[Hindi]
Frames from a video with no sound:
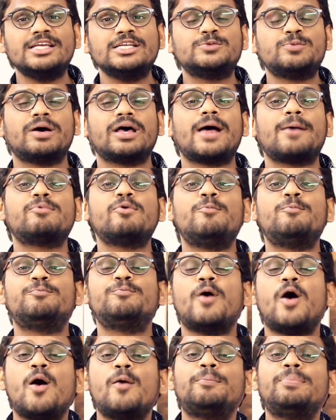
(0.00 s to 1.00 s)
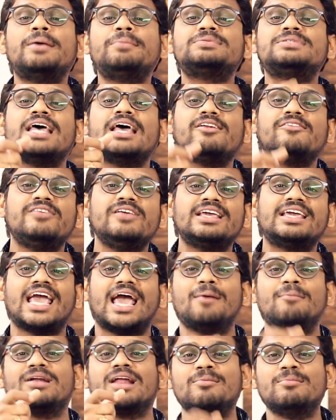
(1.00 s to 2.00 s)
पर इस बार आपको पॉपअप सेल्फी
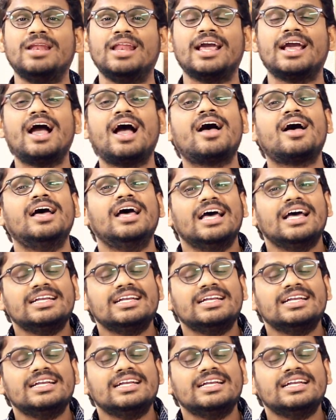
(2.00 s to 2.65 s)
कैमरा मिलेगा